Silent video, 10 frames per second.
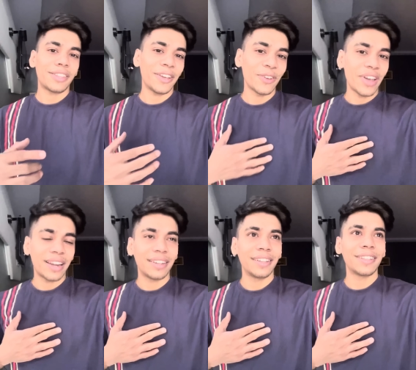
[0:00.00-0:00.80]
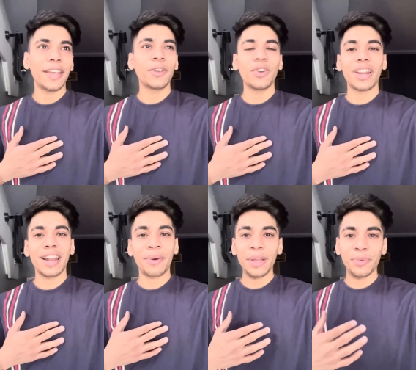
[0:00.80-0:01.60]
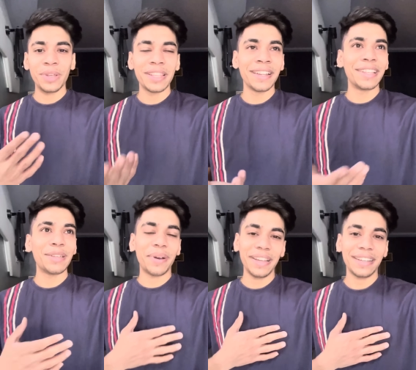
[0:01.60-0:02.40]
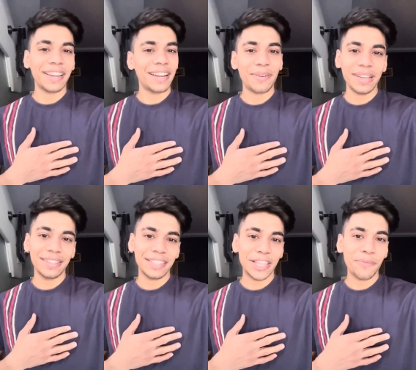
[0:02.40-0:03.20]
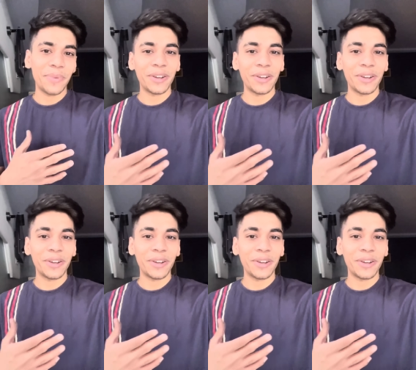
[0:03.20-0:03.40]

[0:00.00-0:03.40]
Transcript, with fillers: थैंक यू यार थैंक यू करेना भाई उम्मीद ही नहीं थी भाई करेना भाई से